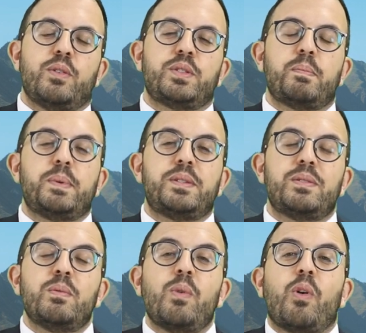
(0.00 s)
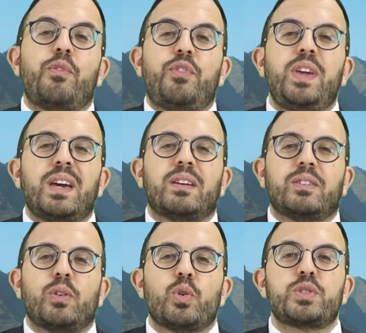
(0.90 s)
Vocês precisam ouvir
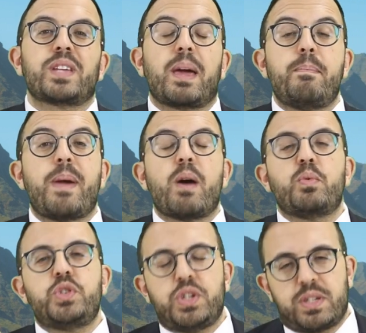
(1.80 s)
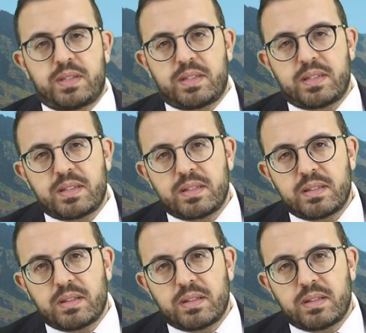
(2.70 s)
os rebeldes.